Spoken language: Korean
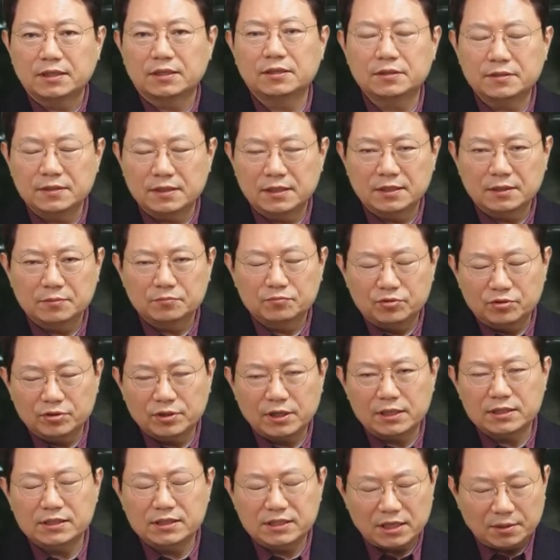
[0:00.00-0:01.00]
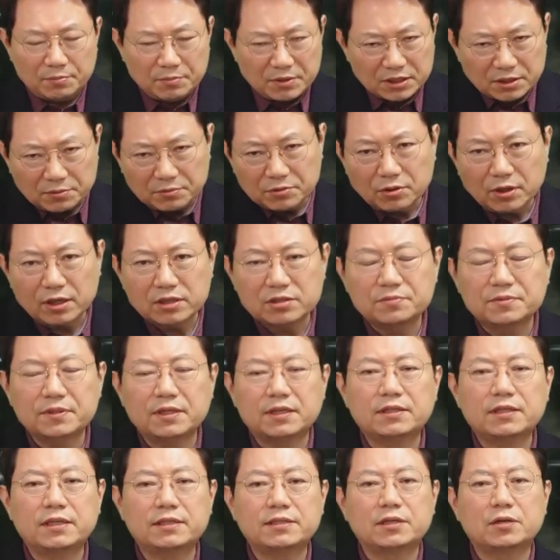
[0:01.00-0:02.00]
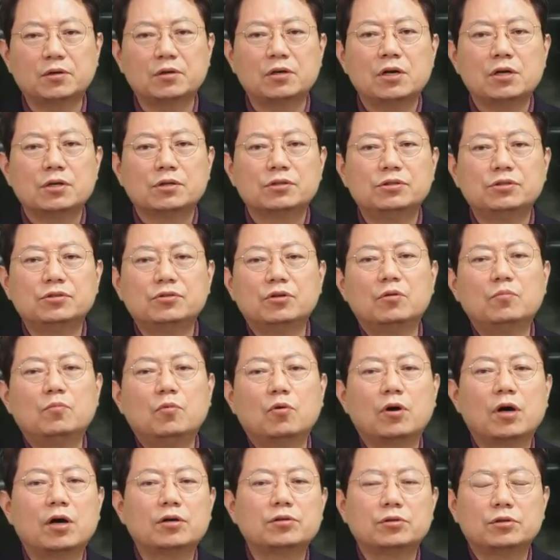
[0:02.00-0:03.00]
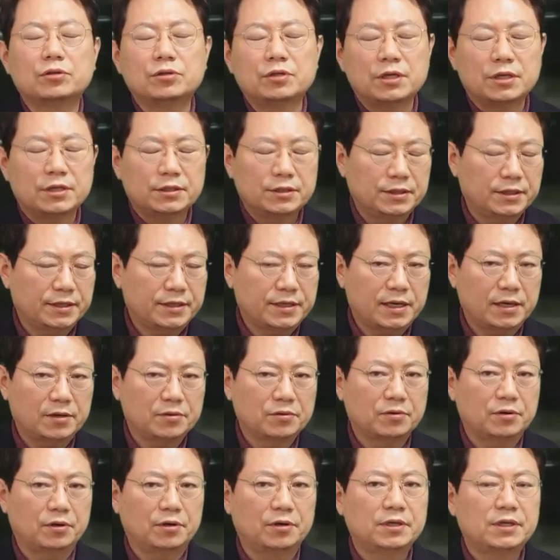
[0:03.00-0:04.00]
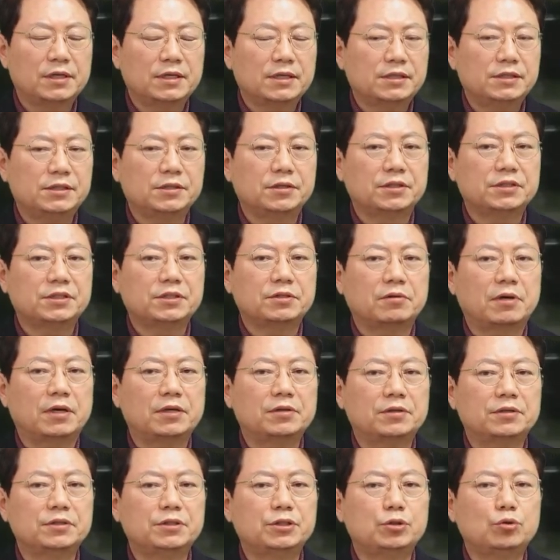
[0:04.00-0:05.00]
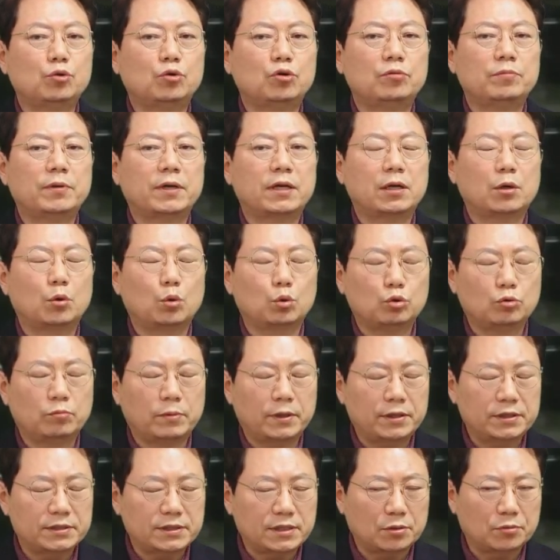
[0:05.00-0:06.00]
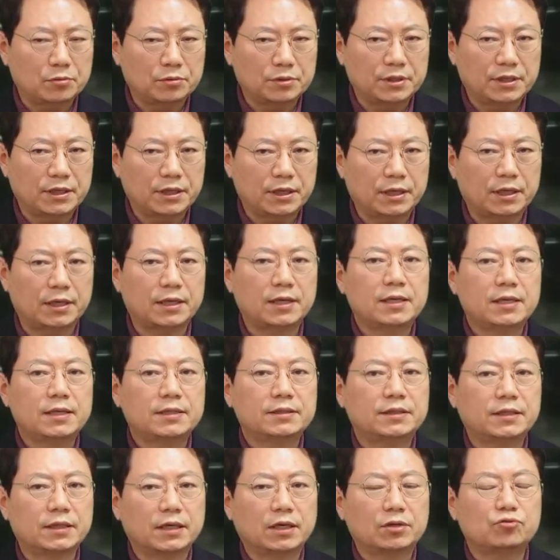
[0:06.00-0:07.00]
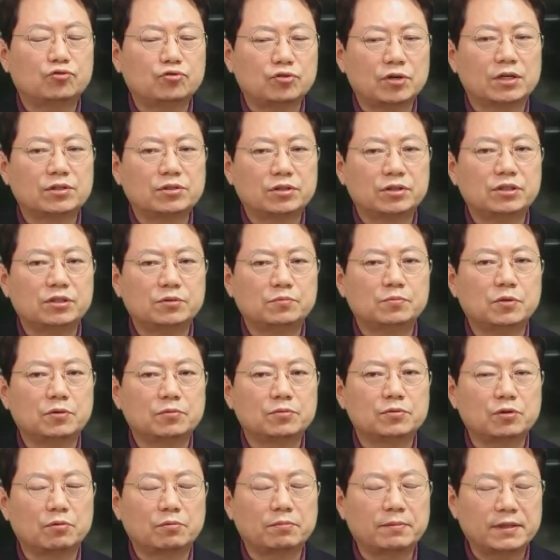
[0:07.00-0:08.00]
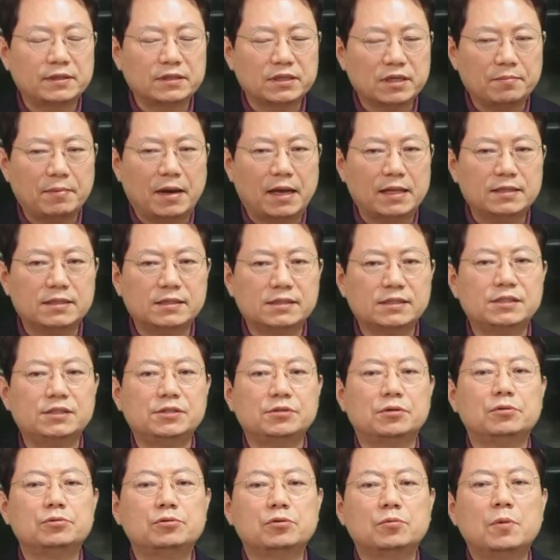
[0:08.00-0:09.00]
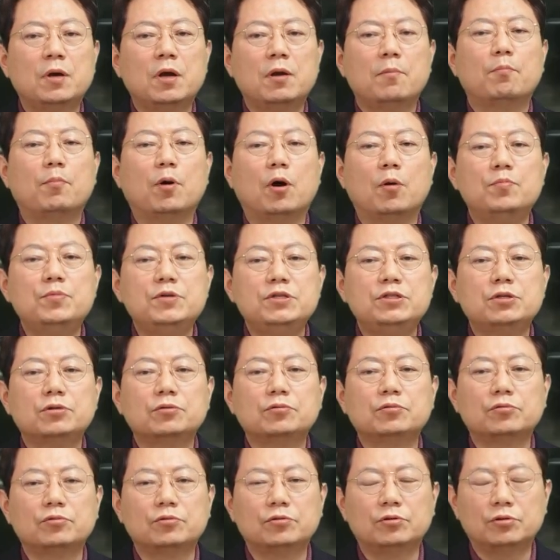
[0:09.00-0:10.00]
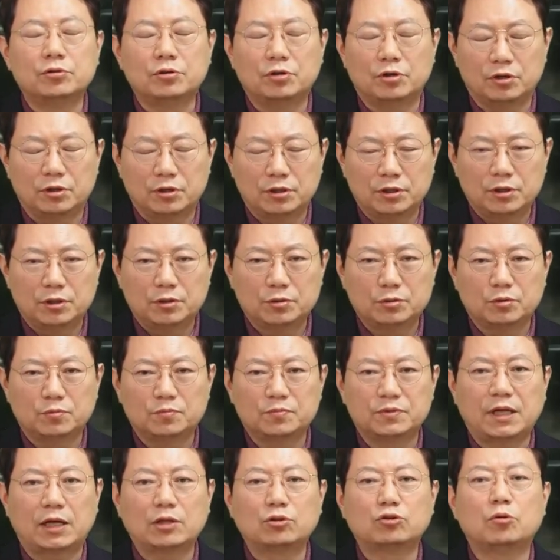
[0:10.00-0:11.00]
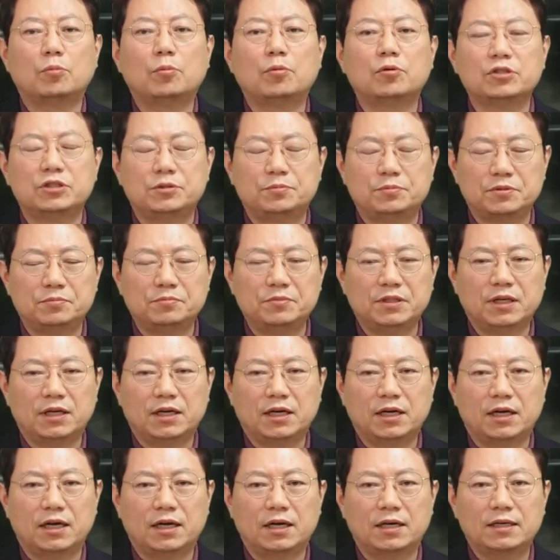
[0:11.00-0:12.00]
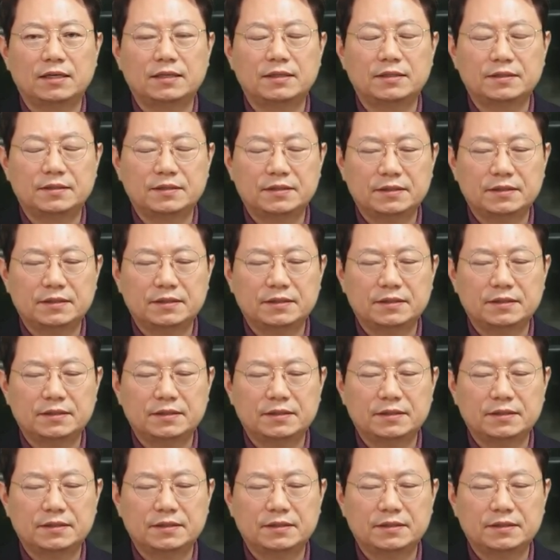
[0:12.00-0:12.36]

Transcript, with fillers: 그 불과 한 2, 3m만 더 갔으면 되는데 제가 그걸 못 가서 이렇게 한 거. 이것이 과연 신호 위반한 오토바이 사고인데 제가 중앙선 침범 처벌받는 게 맞는지 이걸 좀 법리적으로 좀 다퉈보고 싶습니다.